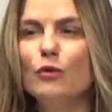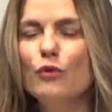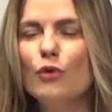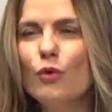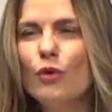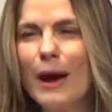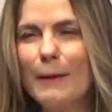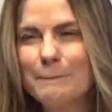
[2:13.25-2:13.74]

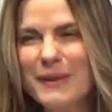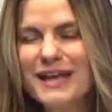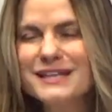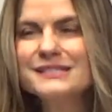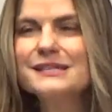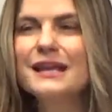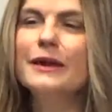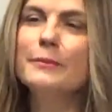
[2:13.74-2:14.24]
O, o, a
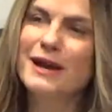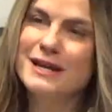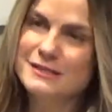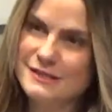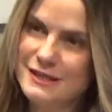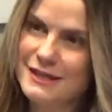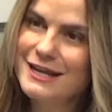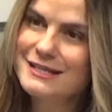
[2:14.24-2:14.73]
peça ela é
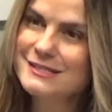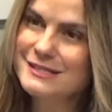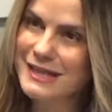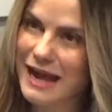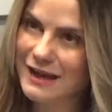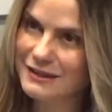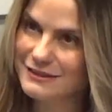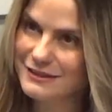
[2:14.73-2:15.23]
mais
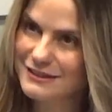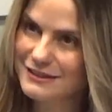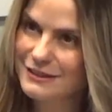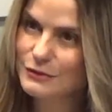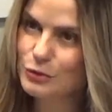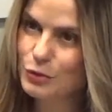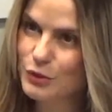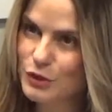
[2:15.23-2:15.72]
engraçada
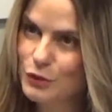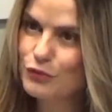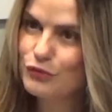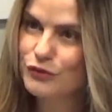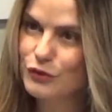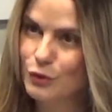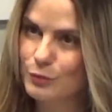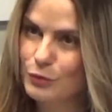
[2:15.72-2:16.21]
do que o
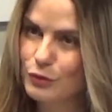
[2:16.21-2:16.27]
filme.